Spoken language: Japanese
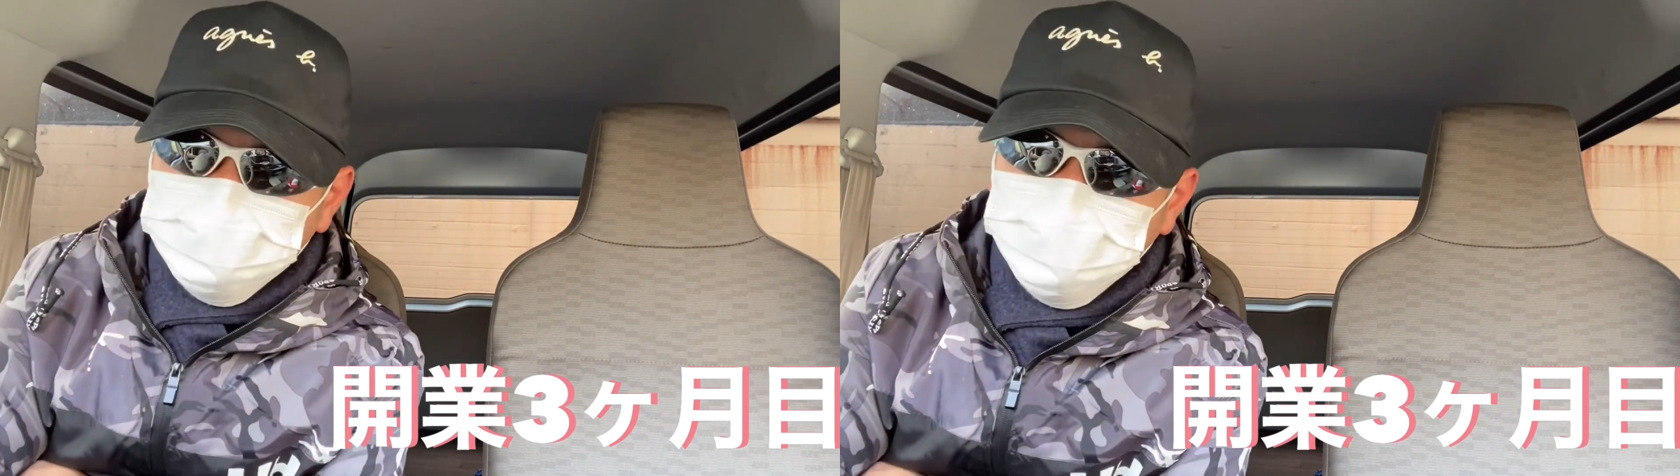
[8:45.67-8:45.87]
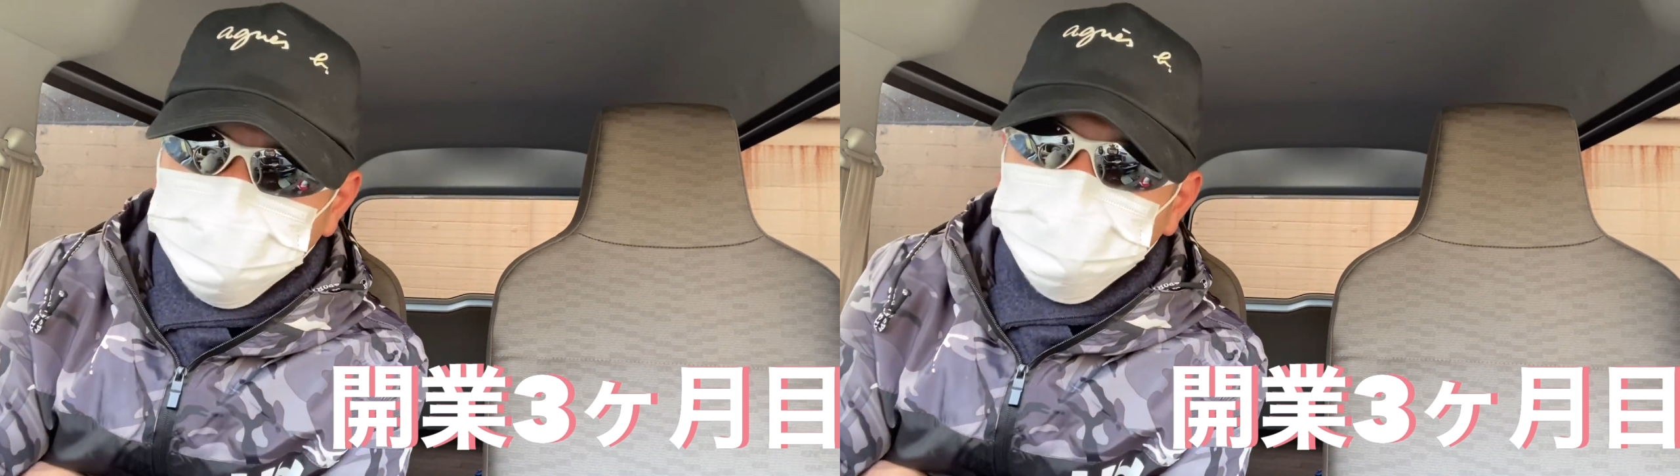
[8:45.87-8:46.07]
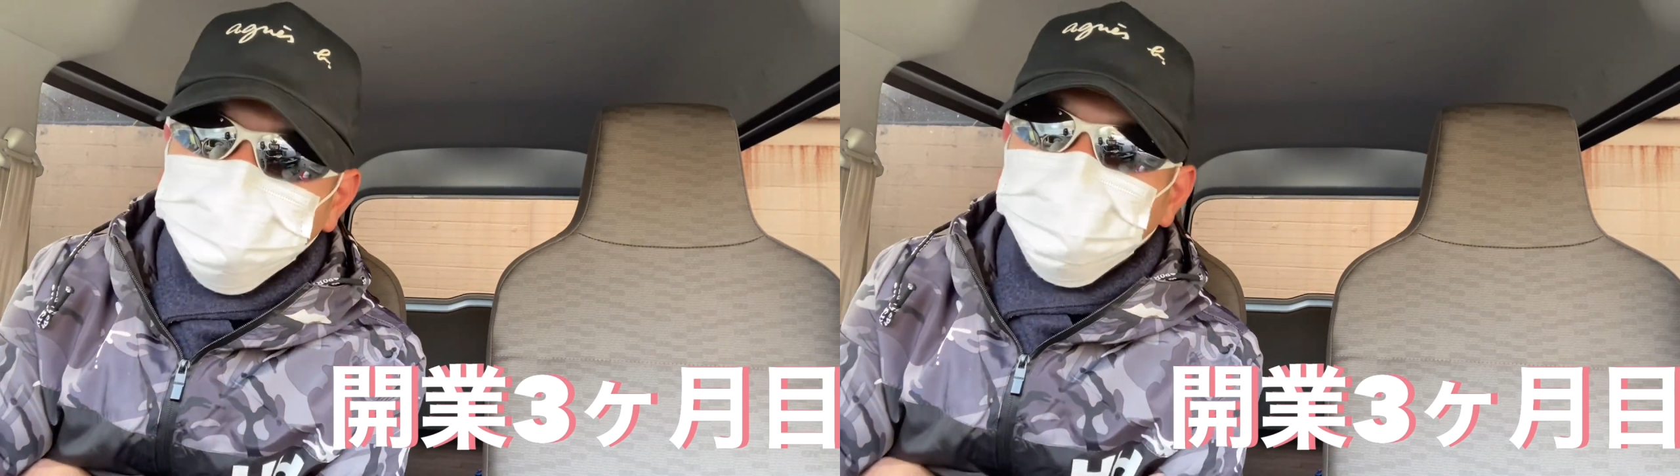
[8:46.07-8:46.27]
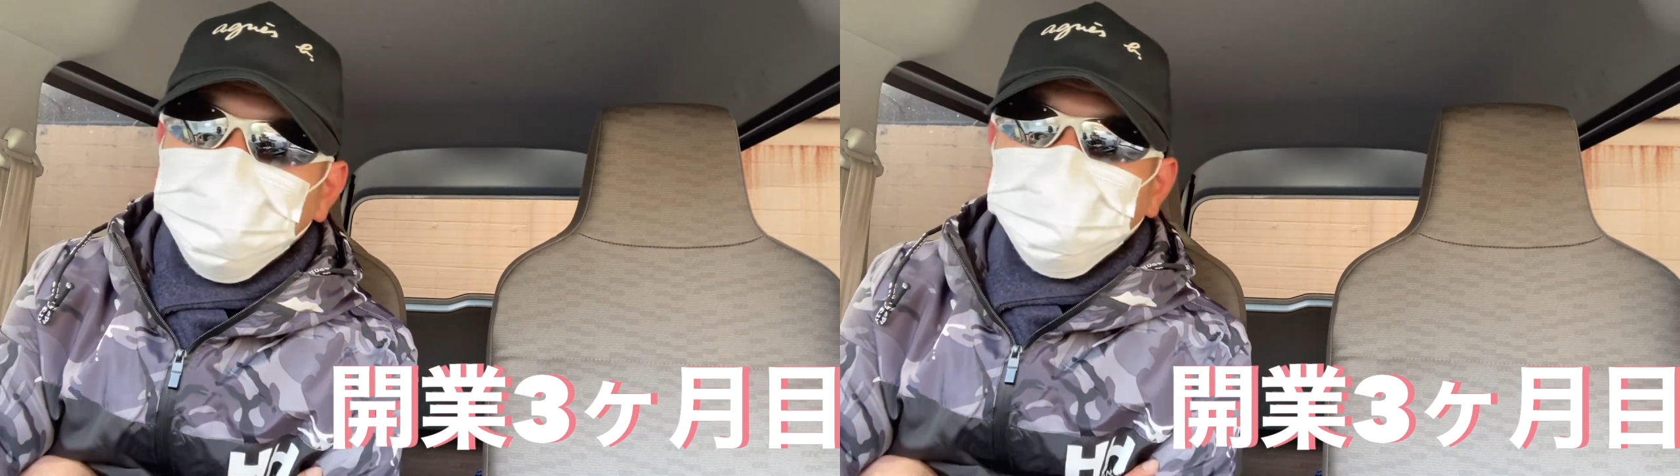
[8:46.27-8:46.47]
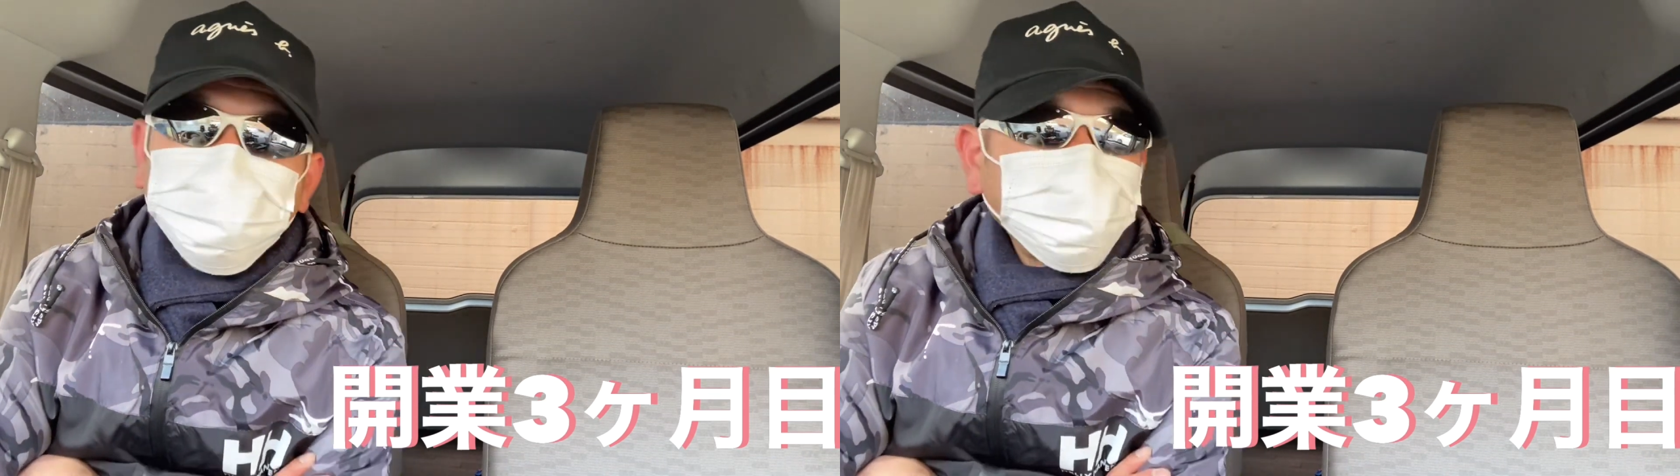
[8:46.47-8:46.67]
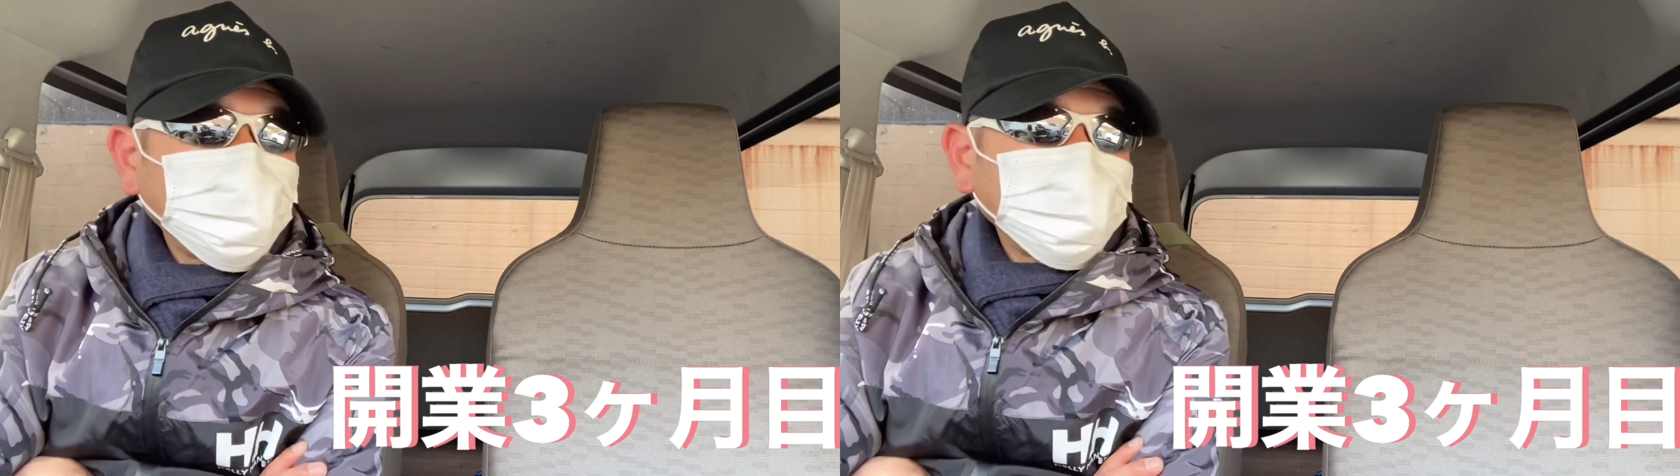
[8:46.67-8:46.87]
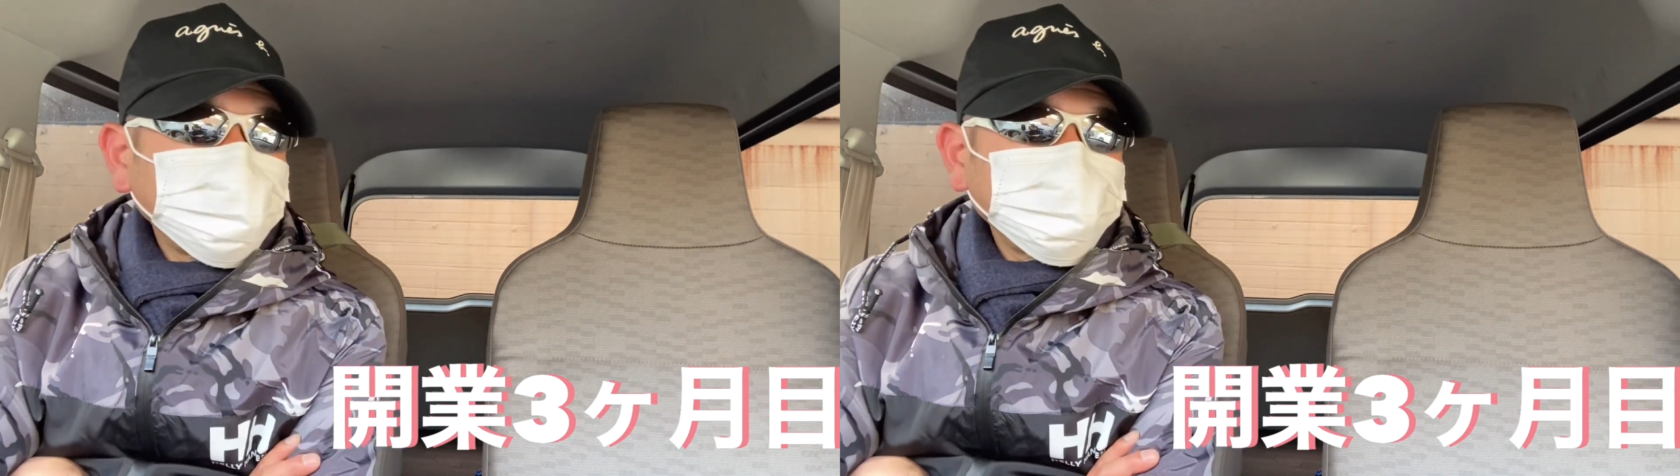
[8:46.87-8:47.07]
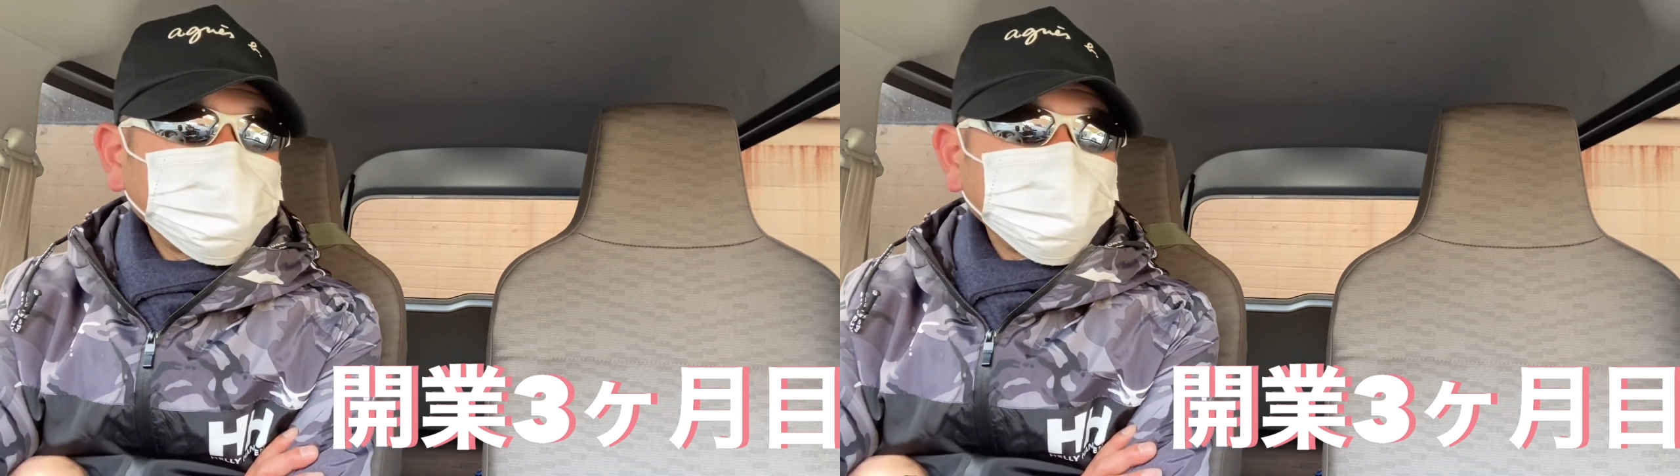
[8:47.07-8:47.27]
あ一応ね今日は
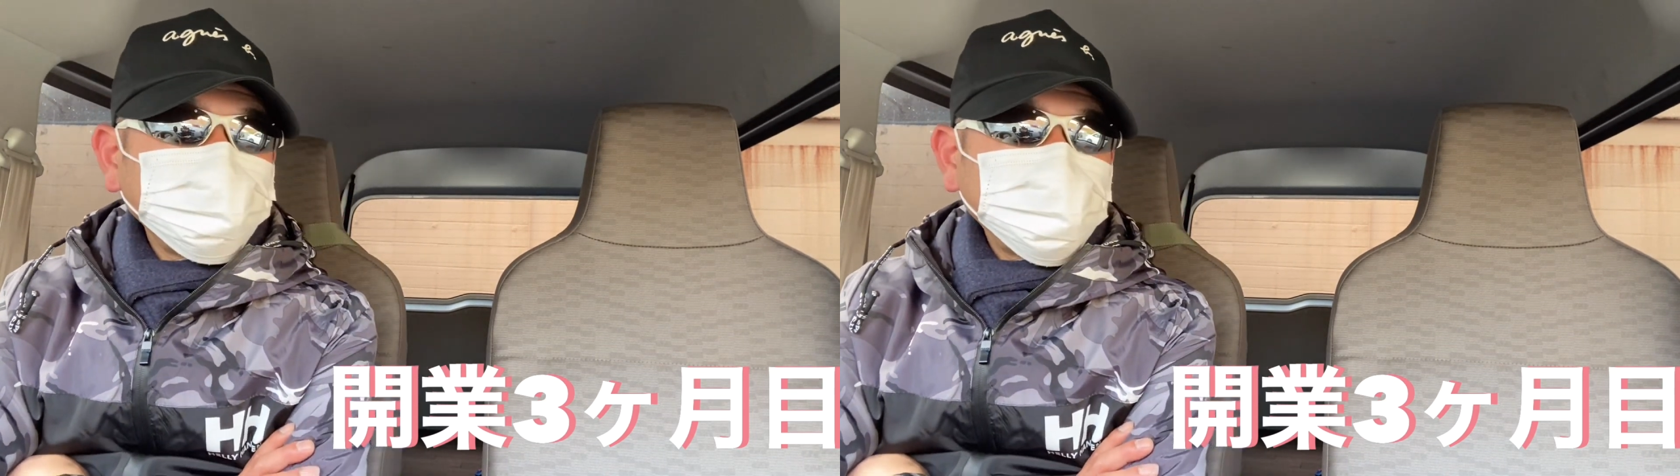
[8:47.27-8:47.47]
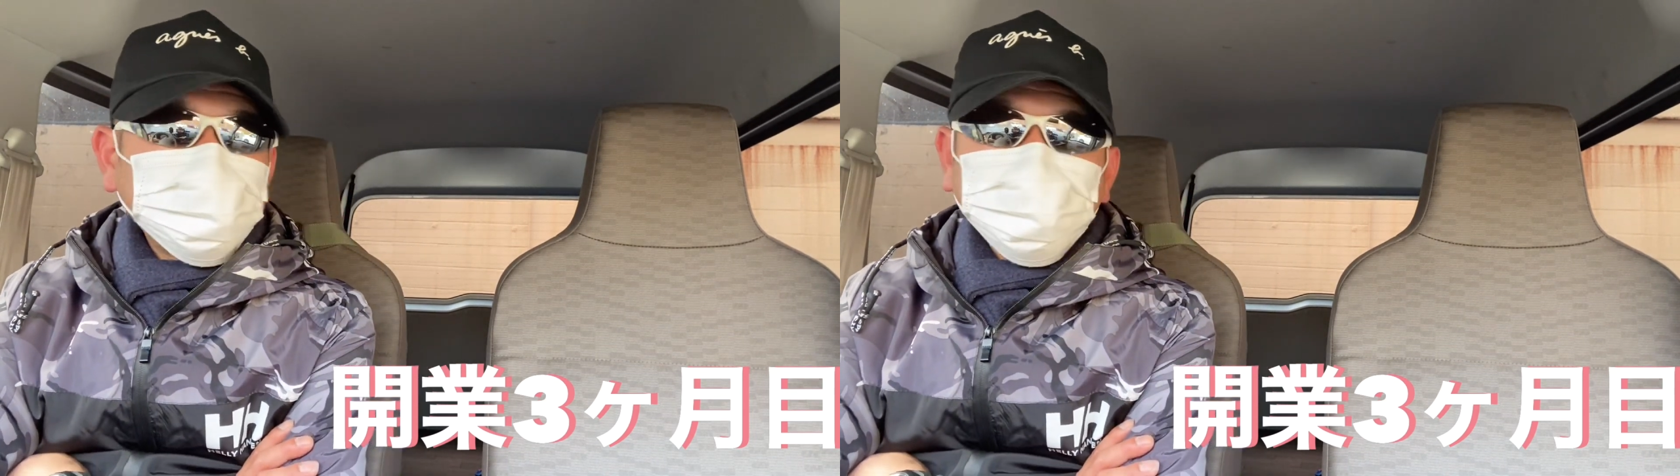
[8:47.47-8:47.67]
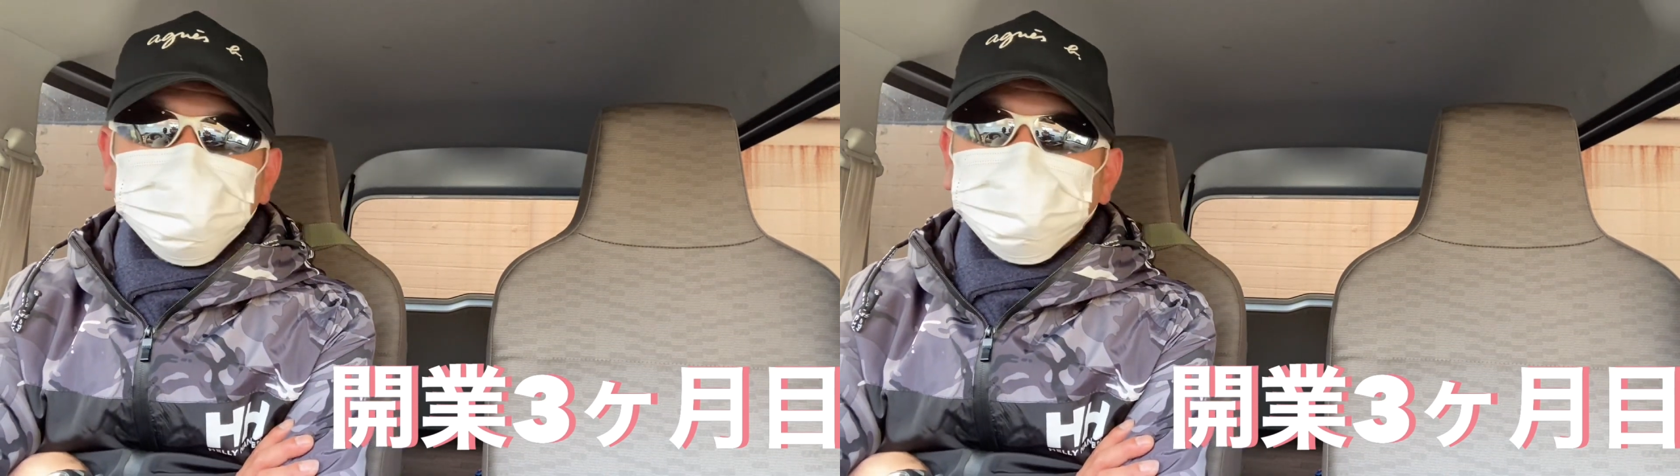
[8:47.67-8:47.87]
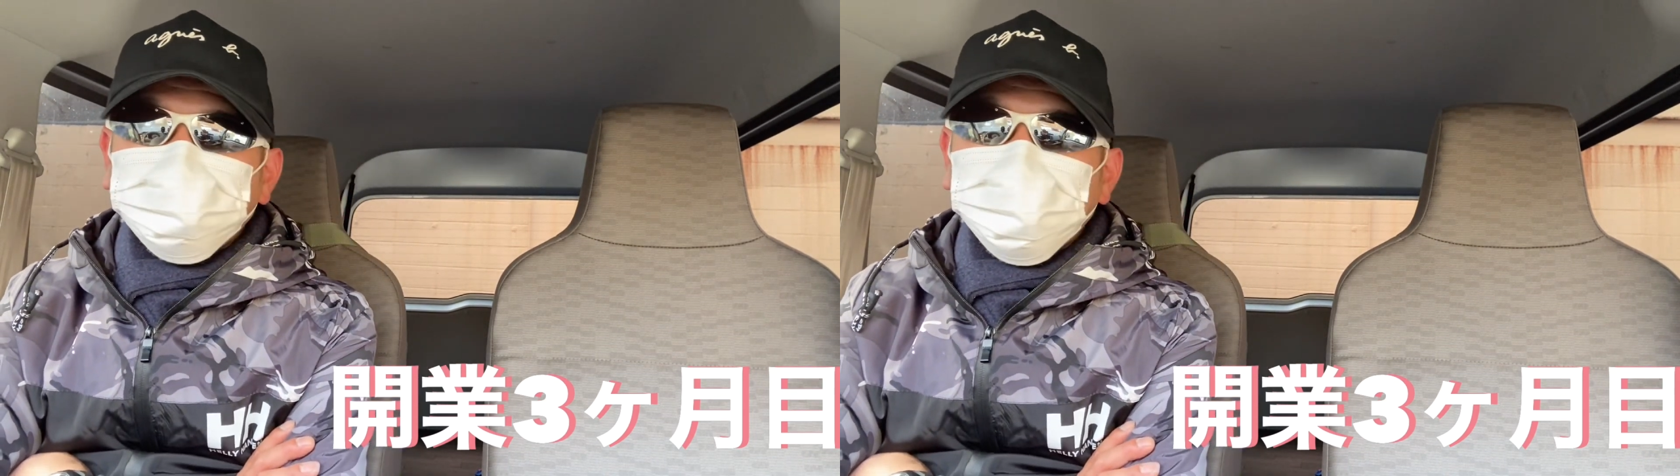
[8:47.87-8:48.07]
ちょっと短い動画